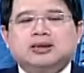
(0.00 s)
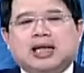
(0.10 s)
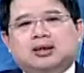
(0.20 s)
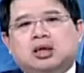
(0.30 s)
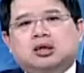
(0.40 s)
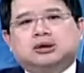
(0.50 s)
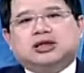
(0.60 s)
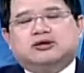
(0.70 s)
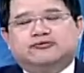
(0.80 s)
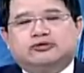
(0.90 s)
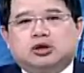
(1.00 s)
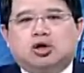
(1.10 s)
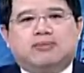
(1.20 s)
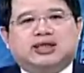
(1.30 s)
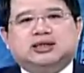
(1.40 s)
那政府的
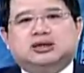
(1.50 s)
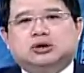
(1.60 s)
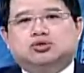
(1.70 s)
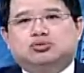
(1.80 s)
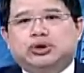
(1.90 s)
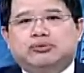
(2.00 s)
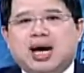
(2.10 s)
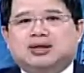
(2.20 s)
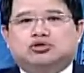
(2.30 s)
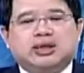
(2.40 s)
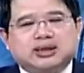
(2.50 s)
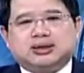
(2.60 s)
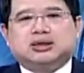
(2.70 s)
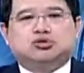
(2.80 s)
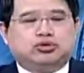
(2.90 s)
购买性支出以外，除了这
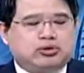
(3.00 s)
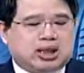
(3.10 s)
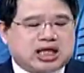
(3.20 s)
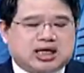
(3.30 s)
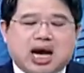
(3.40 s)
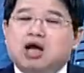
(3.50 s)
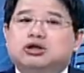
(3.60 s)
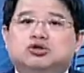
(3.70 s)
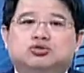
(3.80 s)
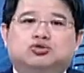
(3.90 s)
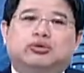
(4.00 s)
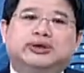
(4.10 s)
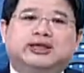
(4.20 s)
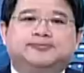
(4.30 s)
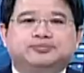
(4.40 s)
个支出以外，当然还有一种所
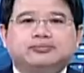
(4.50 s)
谓的。